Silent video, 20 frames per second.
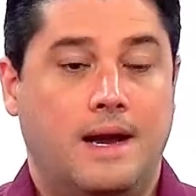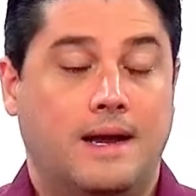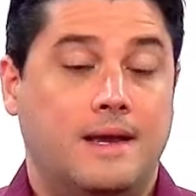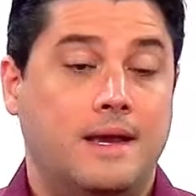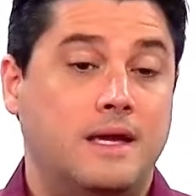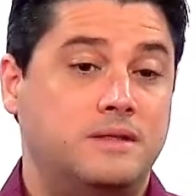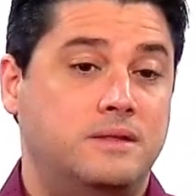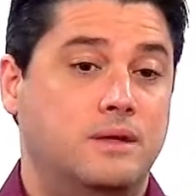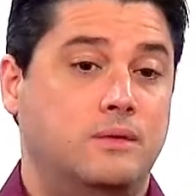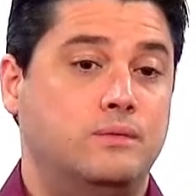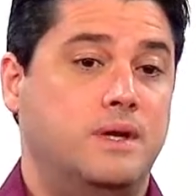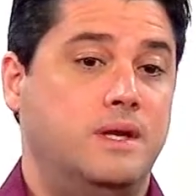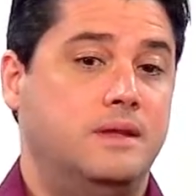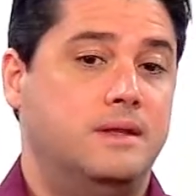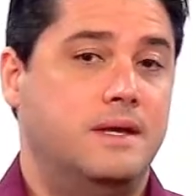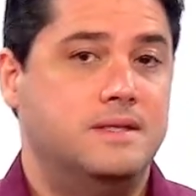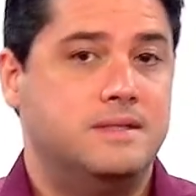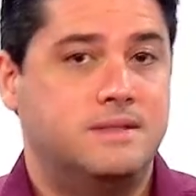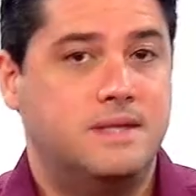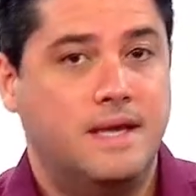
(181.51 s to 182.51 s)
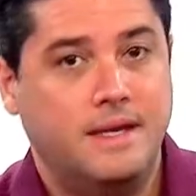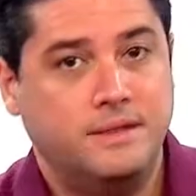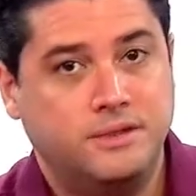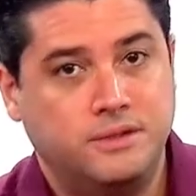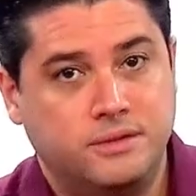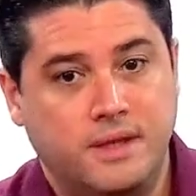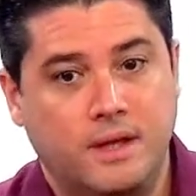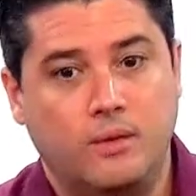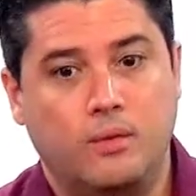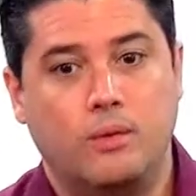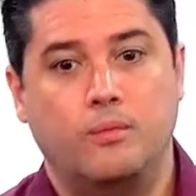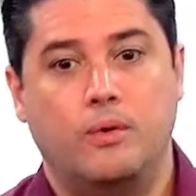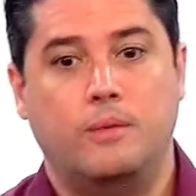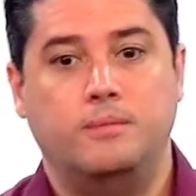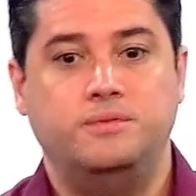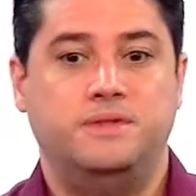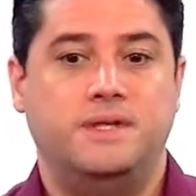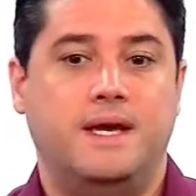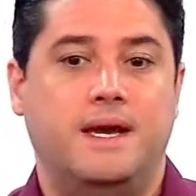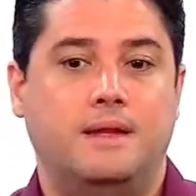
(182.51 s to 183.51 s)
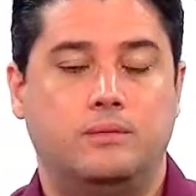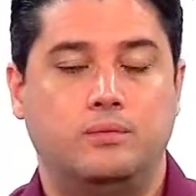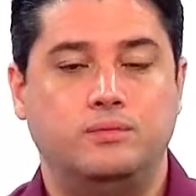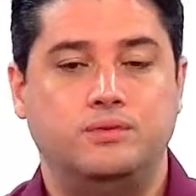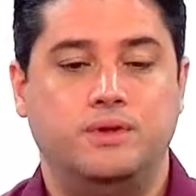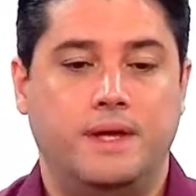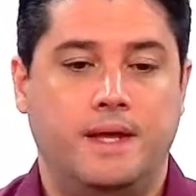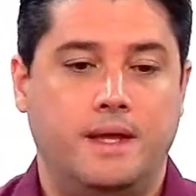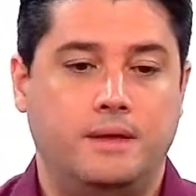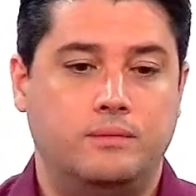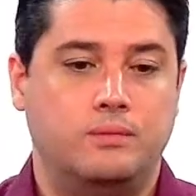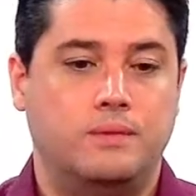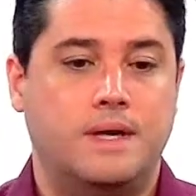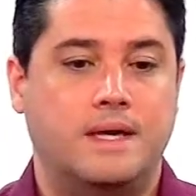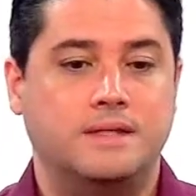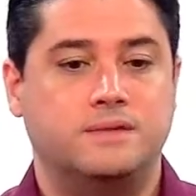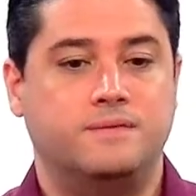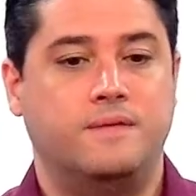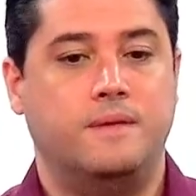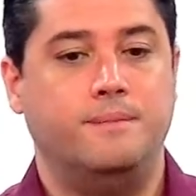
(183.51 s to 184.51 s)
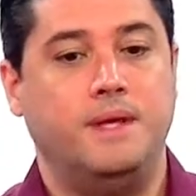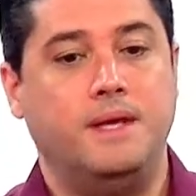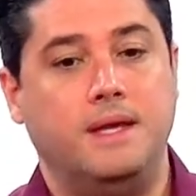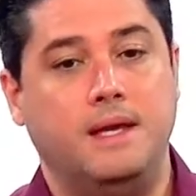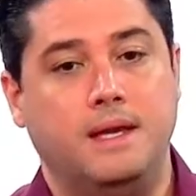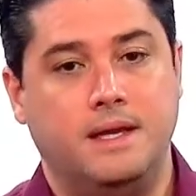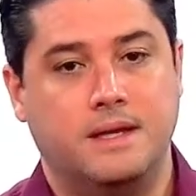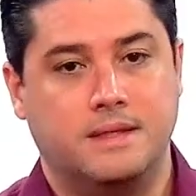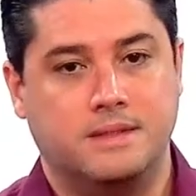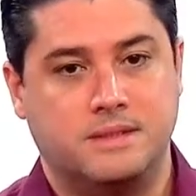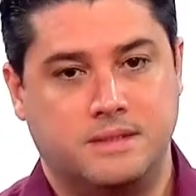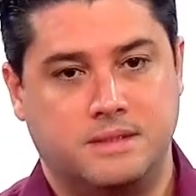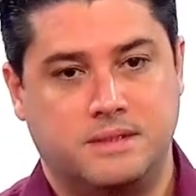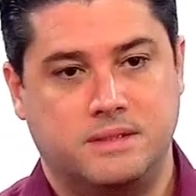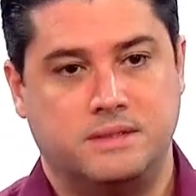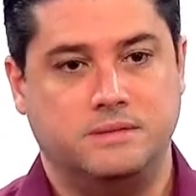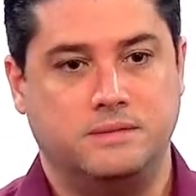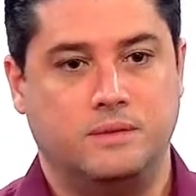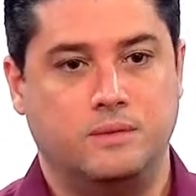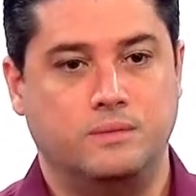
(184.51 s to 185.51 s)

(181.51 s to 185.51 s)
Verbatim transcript: A questão 37 tem como objeto o direito das famílias.